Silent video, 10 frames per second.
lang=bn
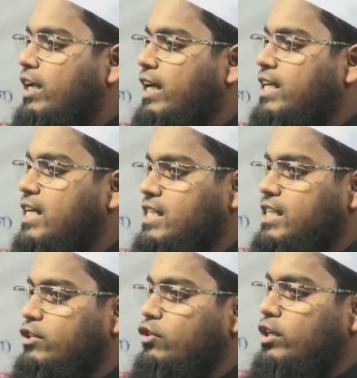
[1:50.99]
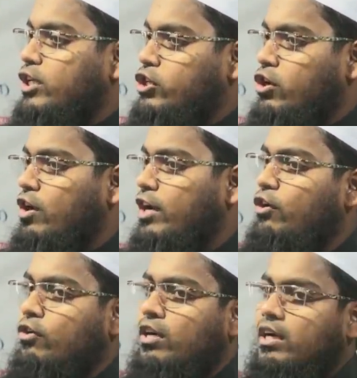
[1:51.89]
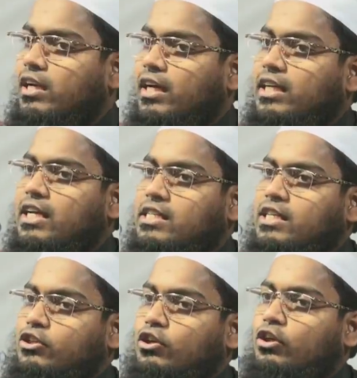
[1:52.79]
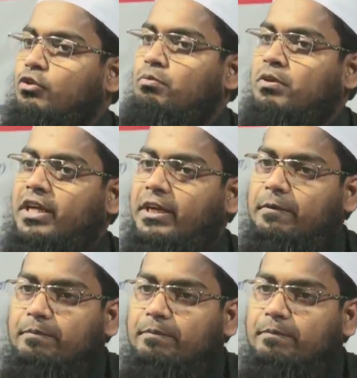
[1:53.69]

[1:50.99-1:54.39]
এই রাষ্ট্রের জন্য সহায়ক নাকি রাষ্ট্রের জন্য হুমকি